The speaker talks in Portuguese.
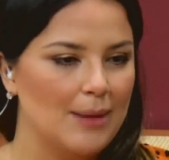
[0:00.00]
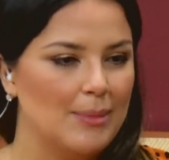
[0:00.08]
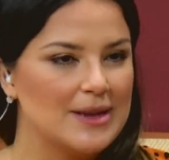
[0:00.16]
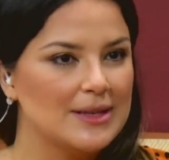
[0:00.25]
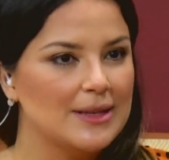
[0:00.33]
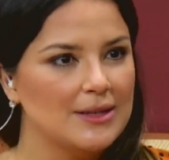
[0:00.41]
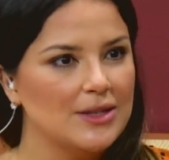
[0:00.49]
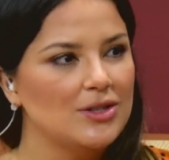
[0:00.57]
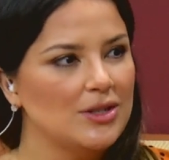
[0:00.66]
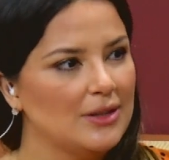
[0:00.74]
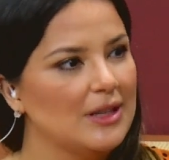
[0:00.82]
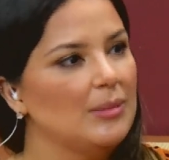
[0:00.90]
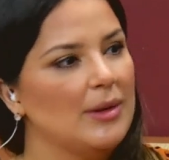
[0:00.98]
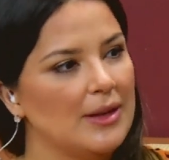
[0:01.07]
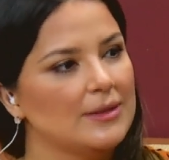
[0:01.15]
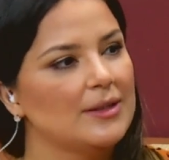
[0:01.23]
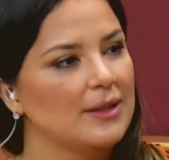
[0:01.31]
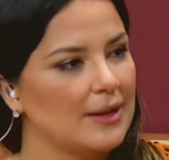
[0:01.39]
Mas existe
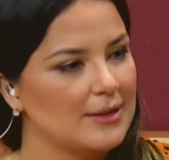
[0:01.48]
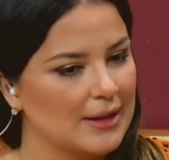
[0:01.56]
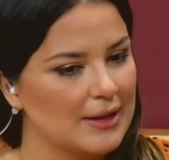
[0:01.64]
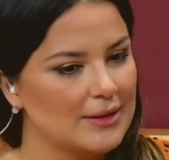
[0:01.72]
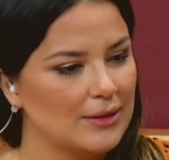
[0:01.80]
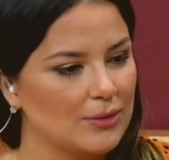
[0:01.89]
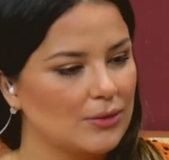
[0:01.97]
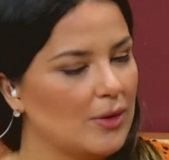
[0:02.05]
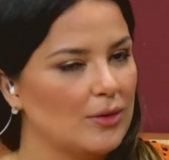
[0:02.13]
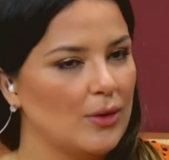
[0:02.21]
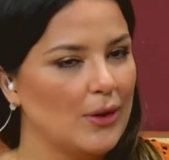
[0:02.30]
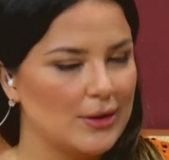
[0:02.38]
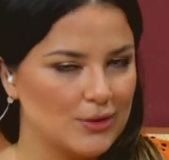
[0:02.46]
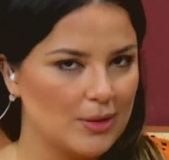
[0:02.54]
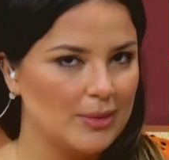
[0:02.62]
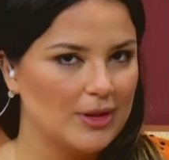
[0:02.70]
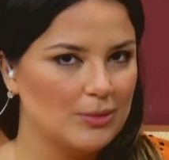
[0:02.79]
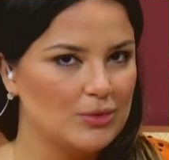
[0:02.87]
também esse, essa questão do, do,
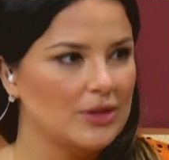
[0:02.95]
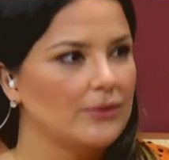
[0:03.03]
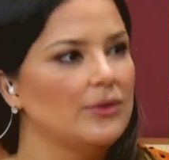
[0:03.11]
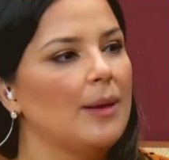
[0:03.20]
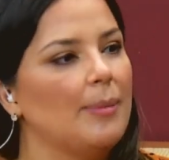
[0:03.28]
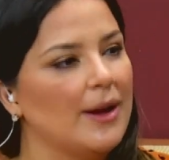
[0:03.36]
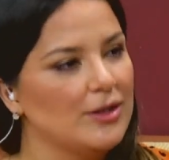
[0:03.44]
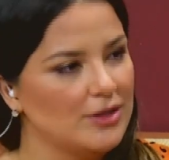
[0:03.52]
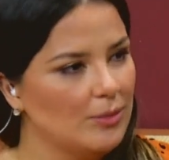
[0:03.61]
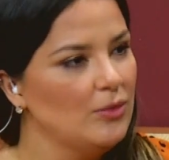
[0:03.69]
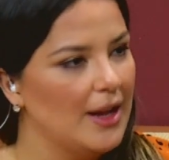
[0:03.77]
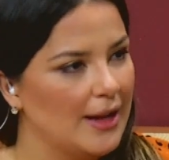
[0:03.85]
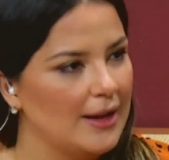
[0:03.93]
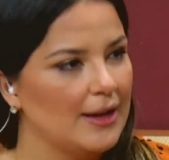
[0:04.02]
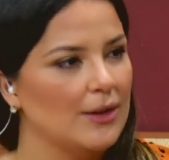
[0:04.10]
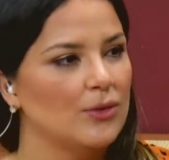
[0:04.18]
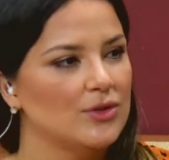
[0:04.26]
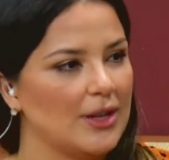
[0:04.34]
relacionamento abusivo da parte da mulher,
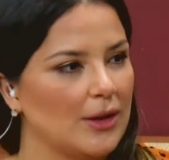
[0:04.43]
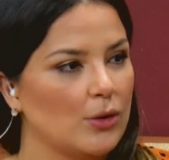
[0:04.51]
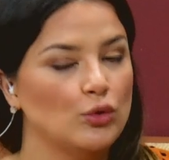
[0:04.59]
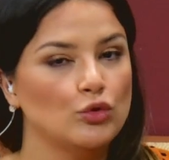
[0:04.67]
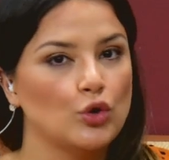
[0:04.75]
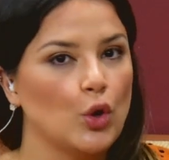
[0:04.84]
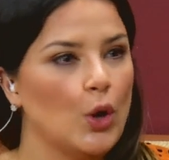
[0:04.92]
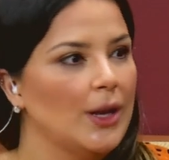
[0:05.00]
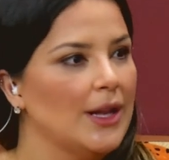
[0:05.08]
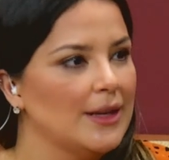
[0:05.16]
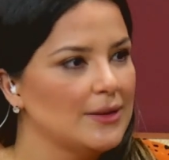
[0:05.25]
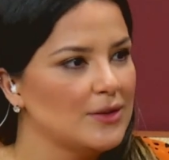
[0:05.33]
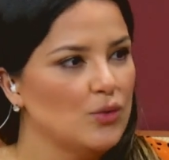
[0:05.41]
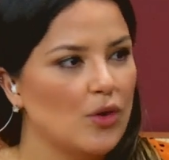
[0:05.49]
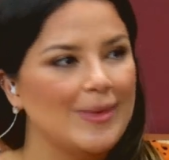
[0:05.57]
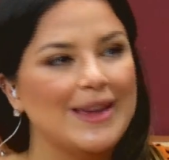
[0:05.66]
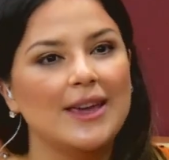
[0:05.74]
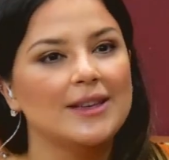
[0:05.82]
né, onde ela controla se o
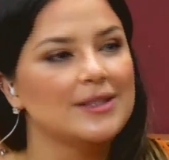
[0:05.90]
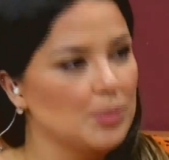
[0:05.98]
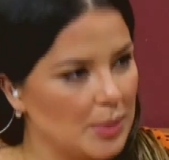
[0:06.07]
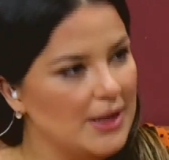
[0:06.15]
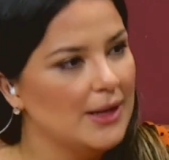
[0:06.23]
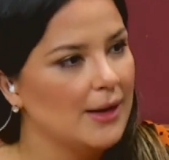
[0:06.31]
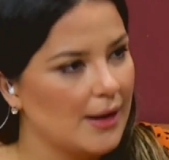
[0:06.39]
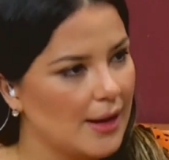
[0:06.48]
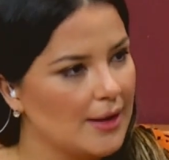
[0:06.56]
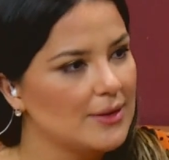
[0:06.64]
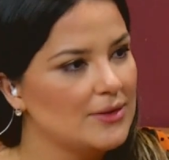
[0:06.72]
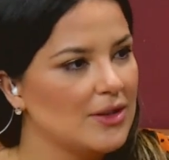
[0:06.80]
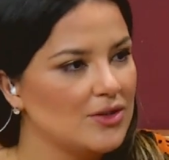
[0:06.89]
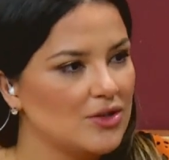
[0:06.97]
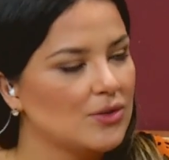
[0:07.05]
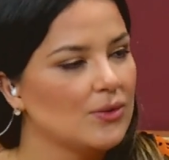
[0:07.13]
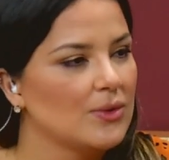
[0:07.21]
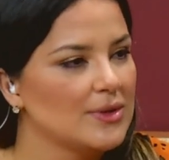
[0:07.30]
homem respira, né, isso. E a
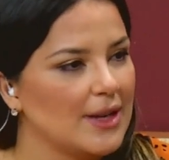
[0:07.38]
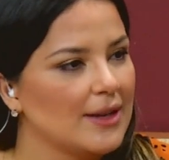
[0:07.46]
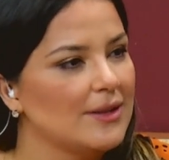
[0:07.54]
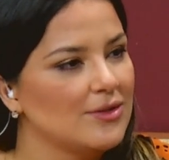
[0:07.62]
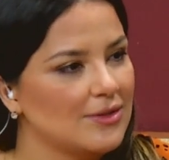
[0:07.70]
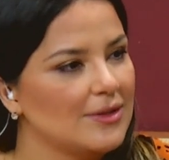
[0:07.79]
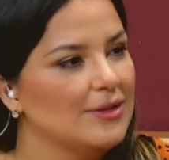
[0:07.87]
gente não Nossa, consegue. Nossa.